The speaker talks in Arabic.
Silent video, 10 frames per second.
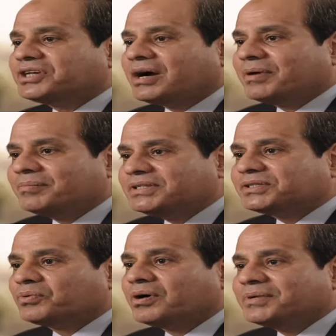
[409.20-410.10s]
شعب
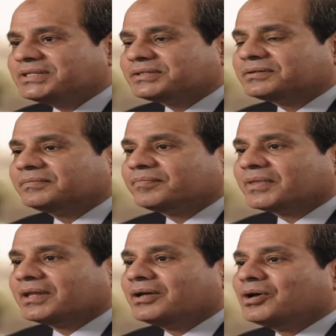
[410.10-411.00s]
مصر ومصر
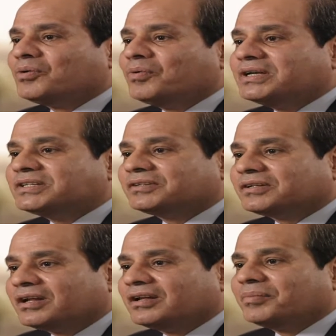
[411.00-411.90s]
وإذا
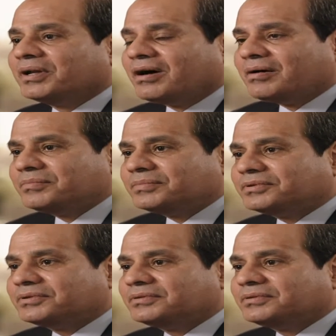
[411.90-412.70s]
تطلب الأمر